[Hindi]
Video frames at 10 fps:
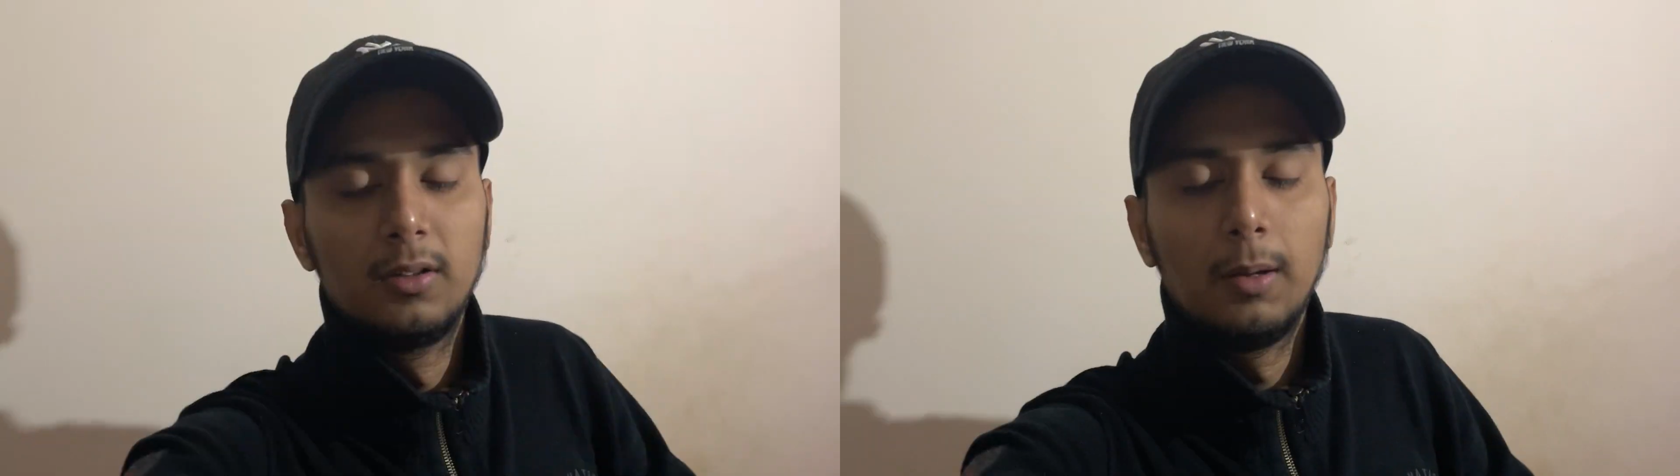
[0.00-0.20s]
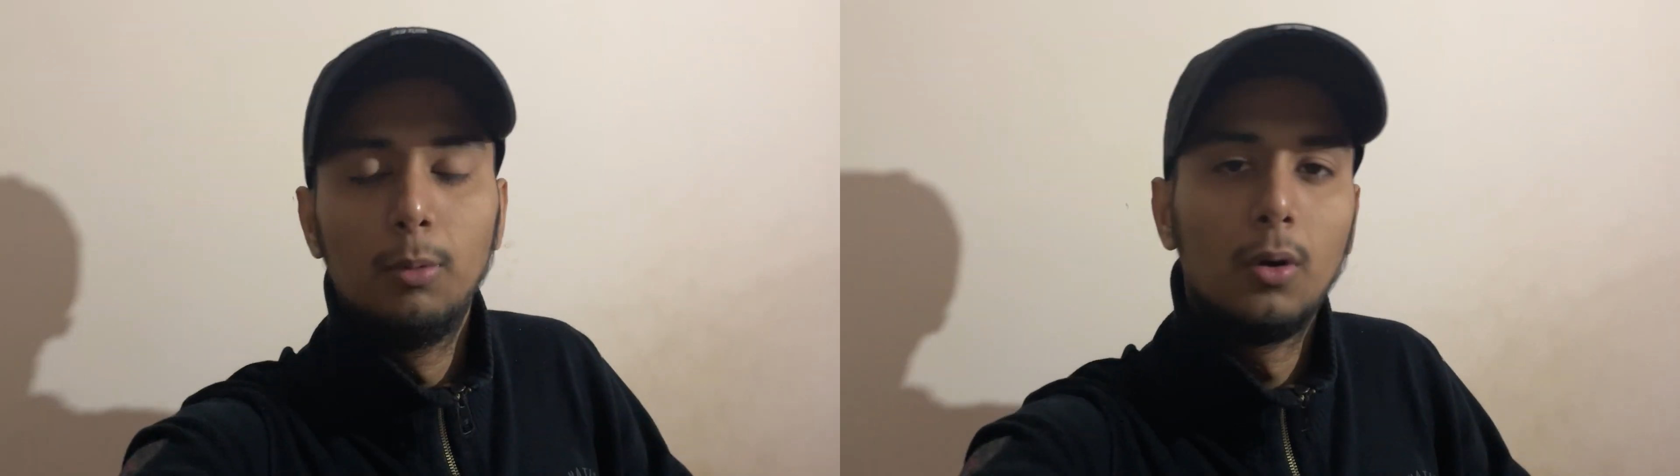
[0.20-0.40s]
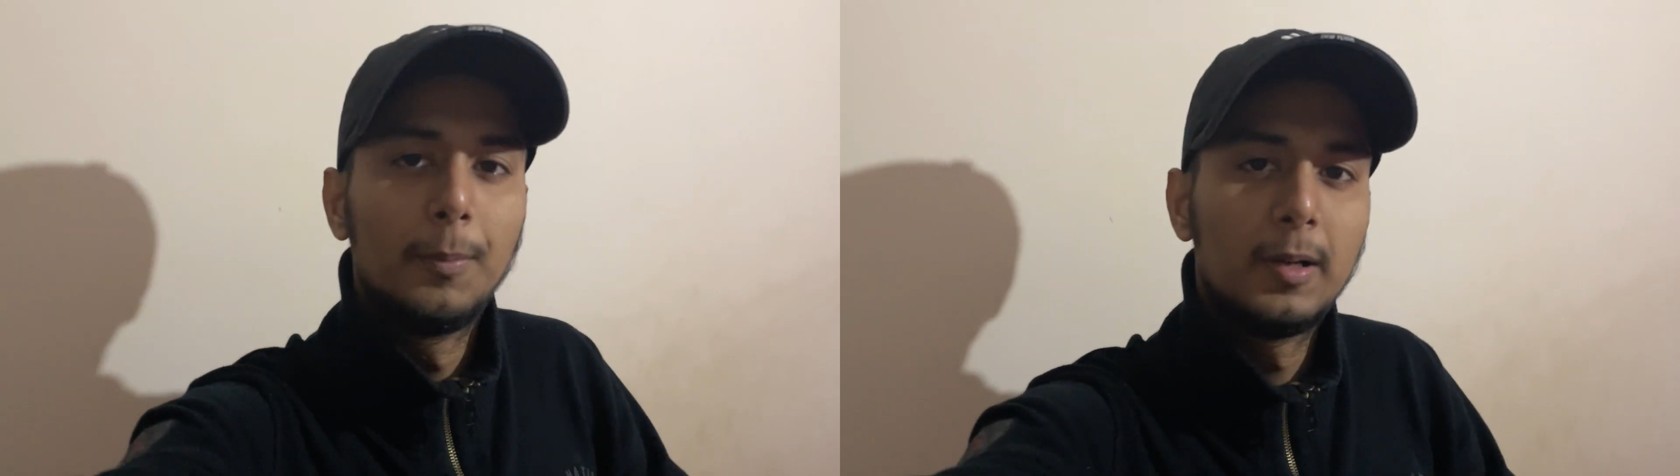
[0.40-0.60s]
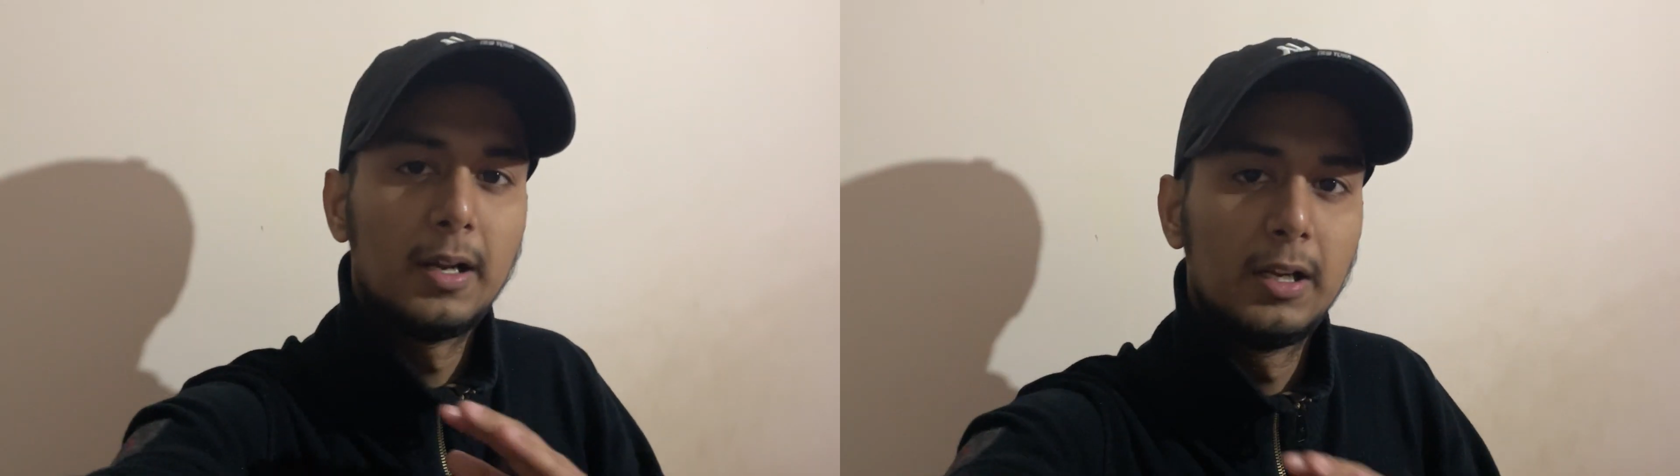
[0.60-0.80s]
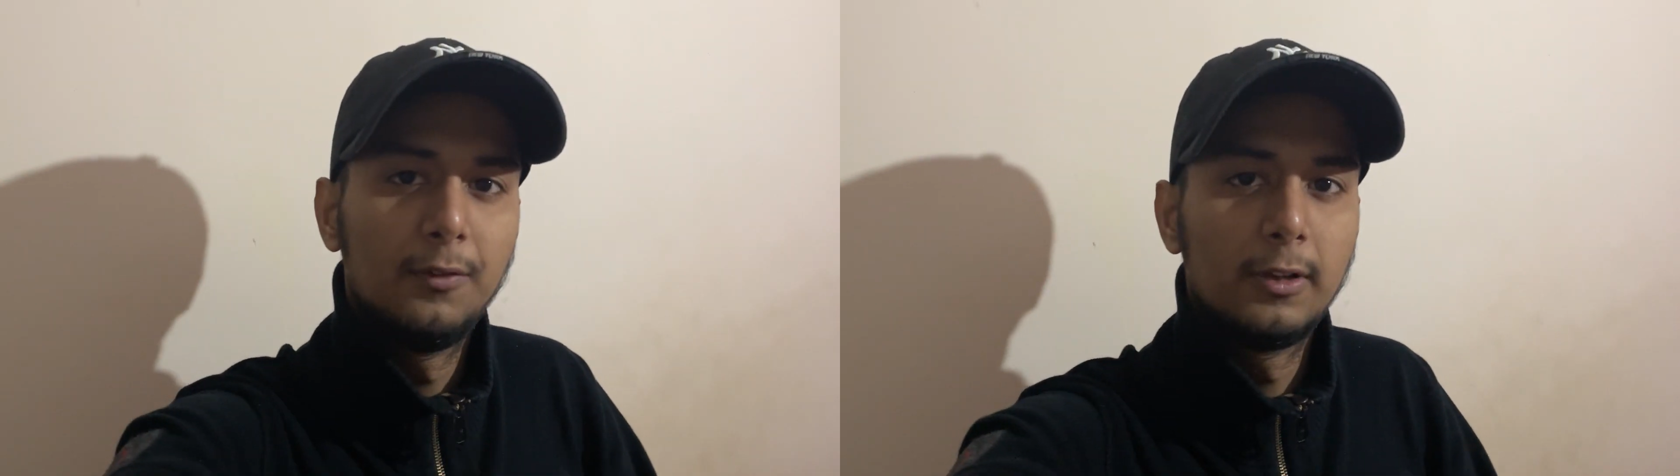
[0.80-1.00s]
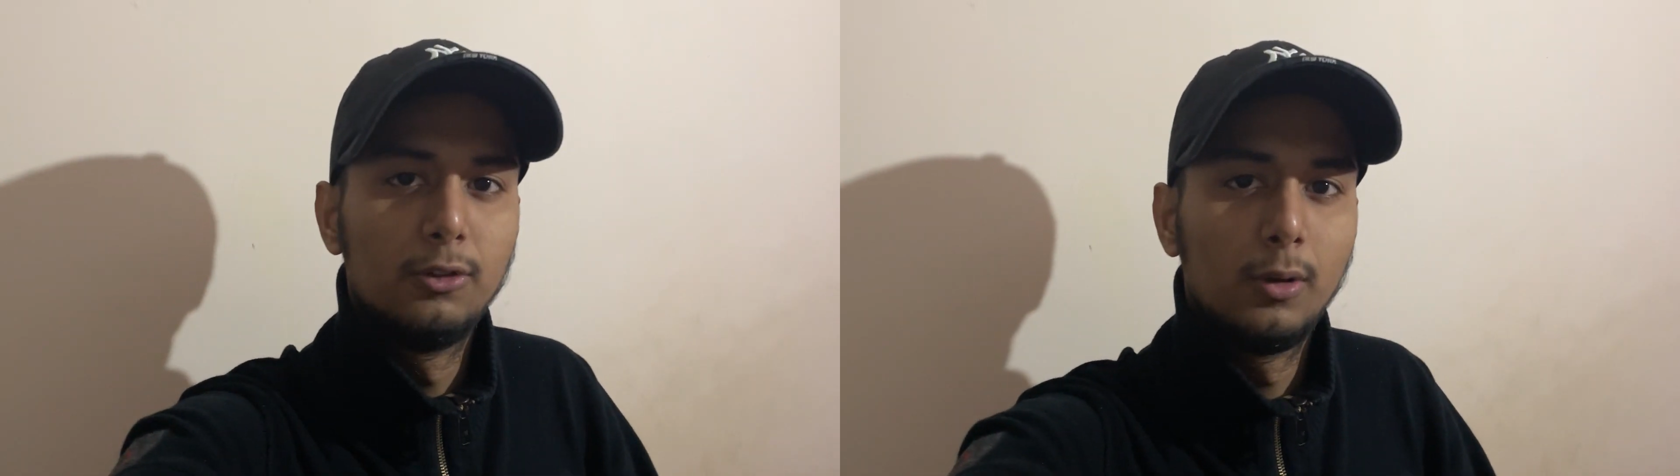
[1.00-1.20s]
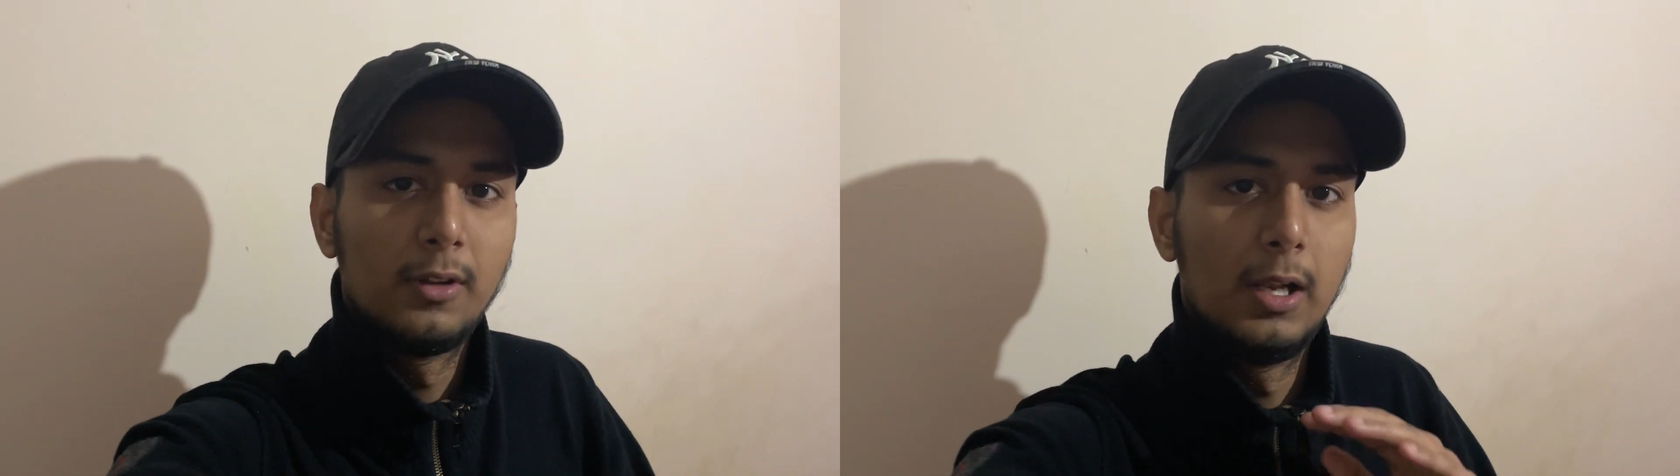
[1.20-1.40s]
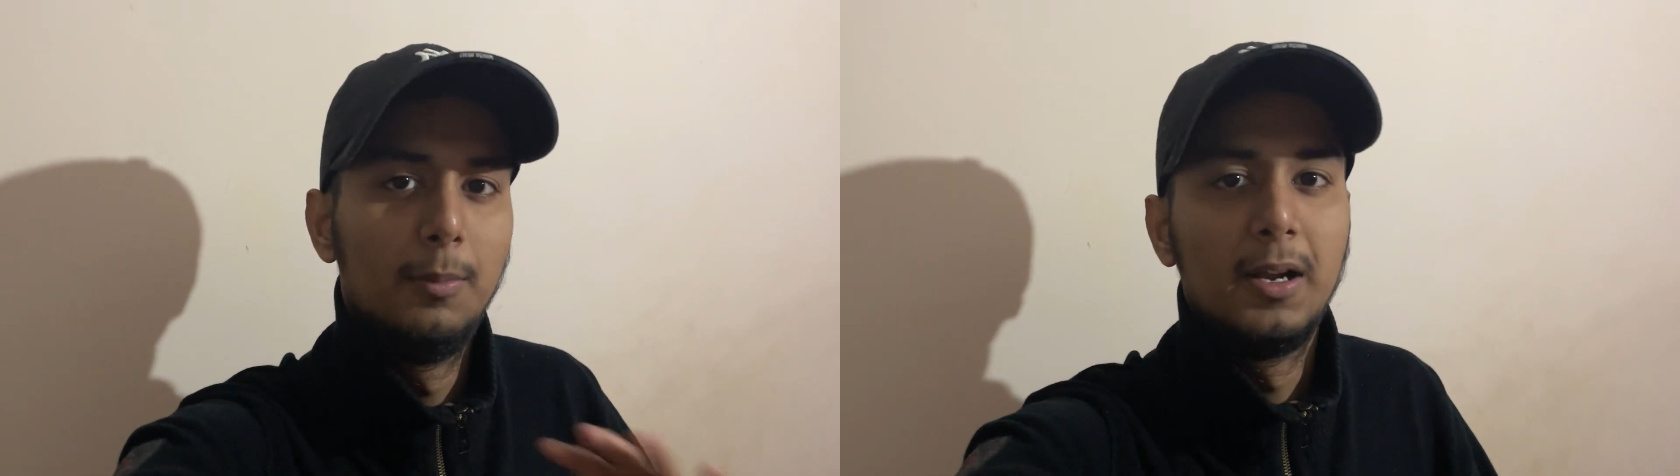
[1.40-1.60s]
सब लोग अपना थर्टी फर्स्ट जो है
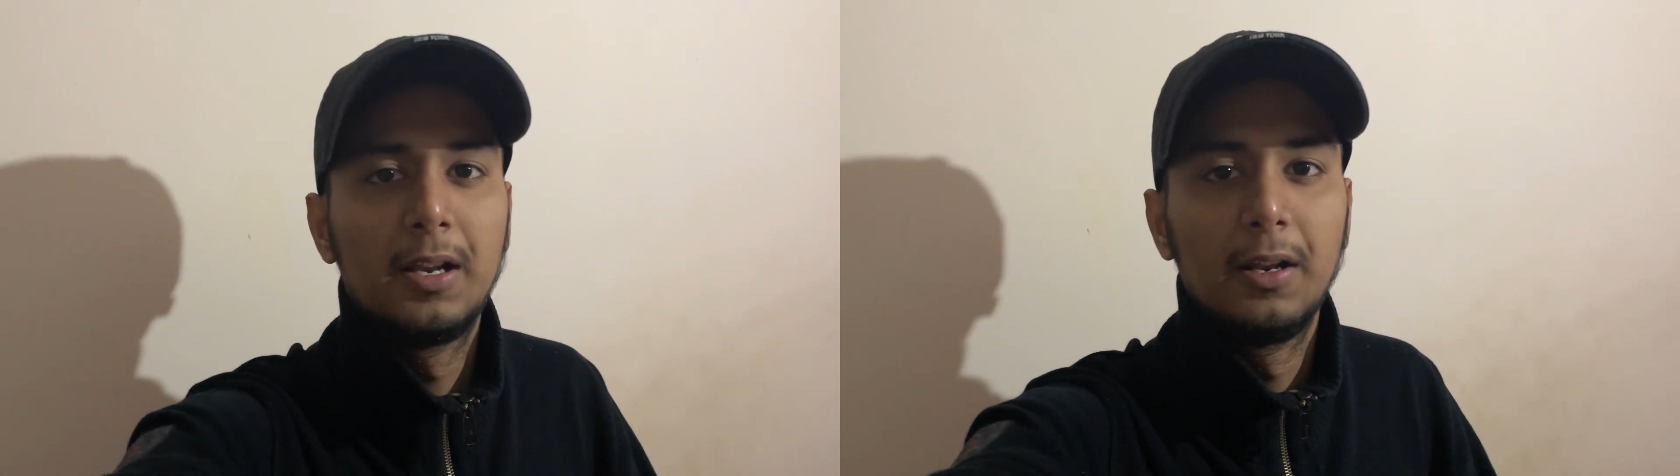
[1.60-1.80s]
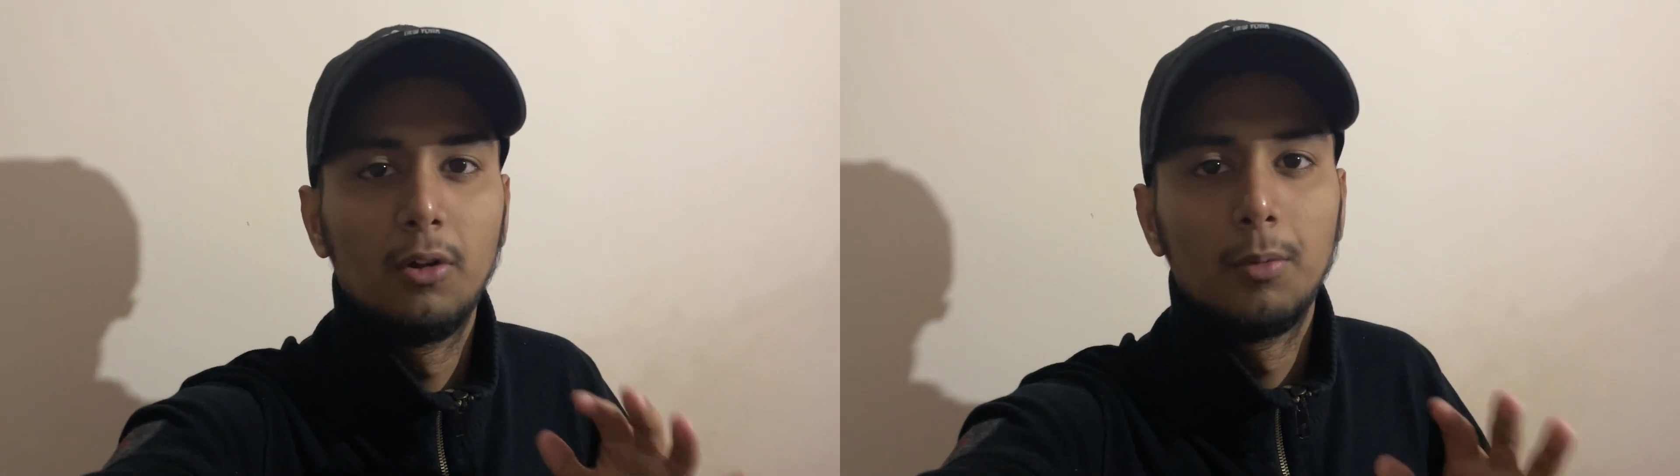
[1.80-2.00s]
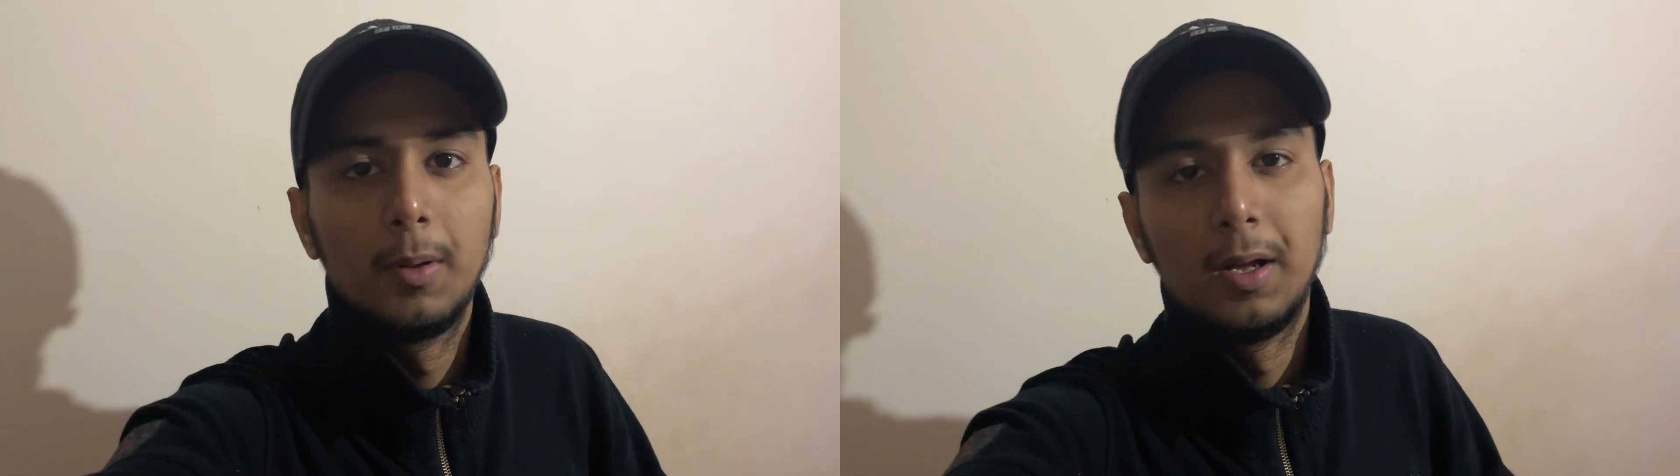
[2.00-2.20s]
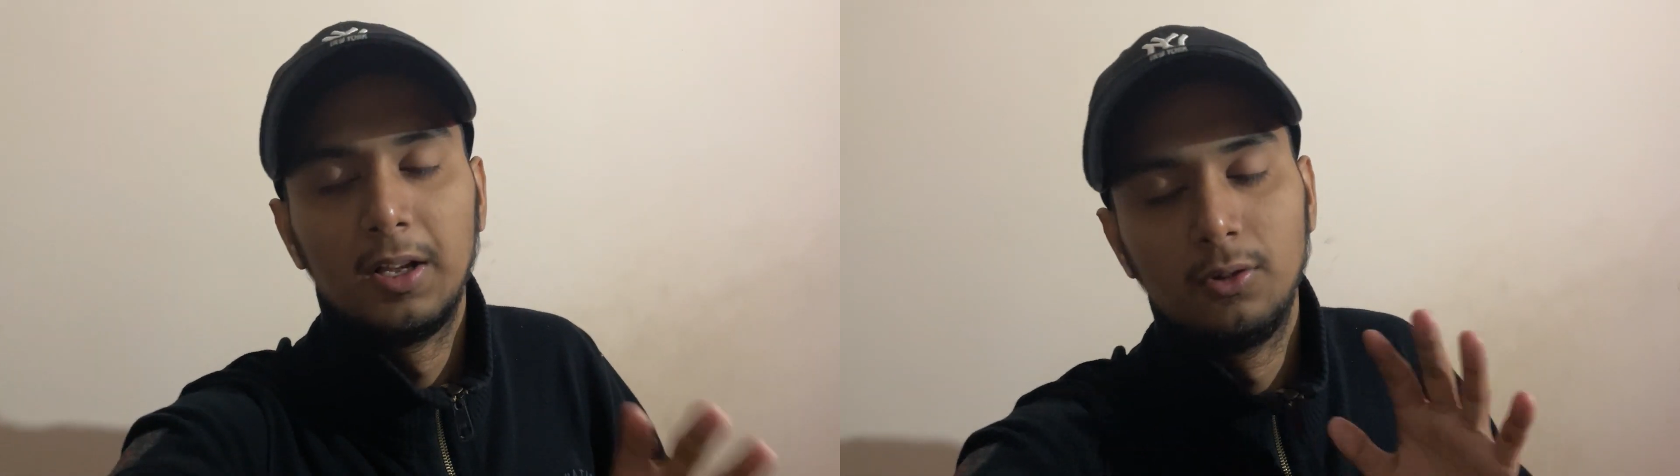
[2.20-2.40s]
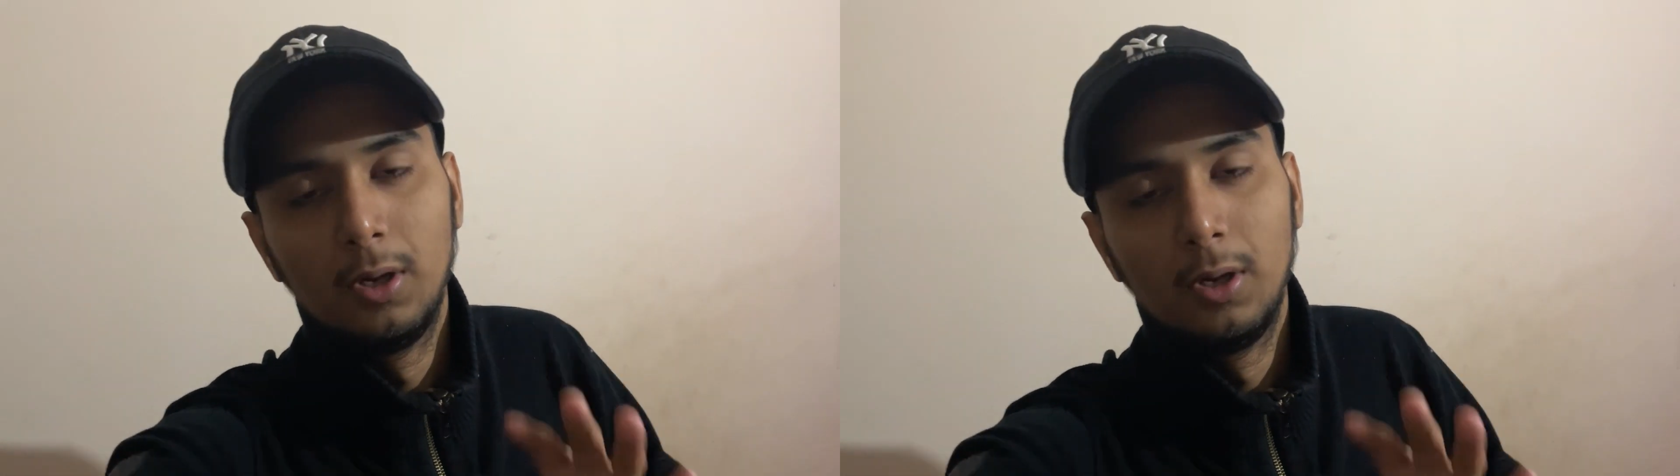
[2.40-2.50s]
सेलिब्रेट करेंगे और मैं आज